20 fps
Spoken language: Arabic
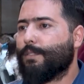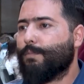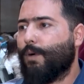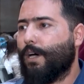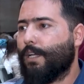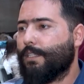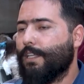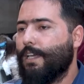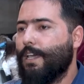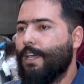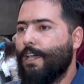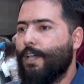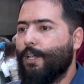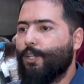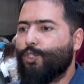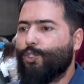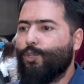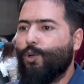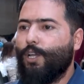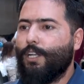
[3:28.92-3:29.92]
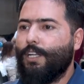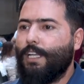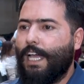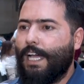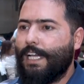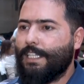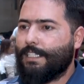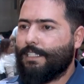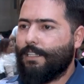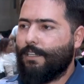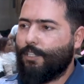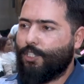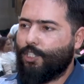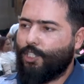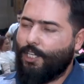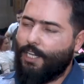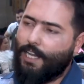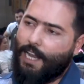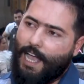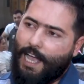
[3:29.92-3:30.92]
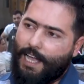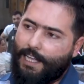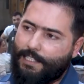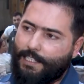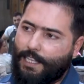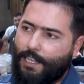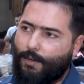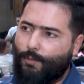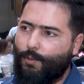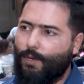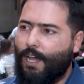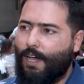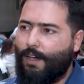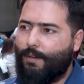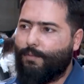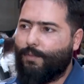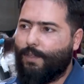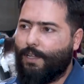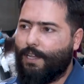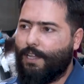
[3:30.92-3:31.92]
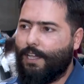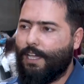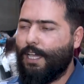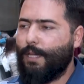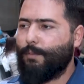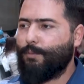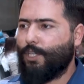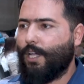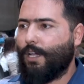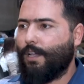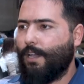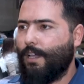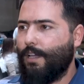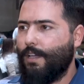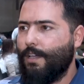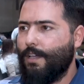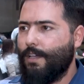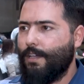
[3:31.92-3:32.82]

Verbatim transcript: الرسمات شلون نحصل الشيء الاحسن والافضل اهم شغله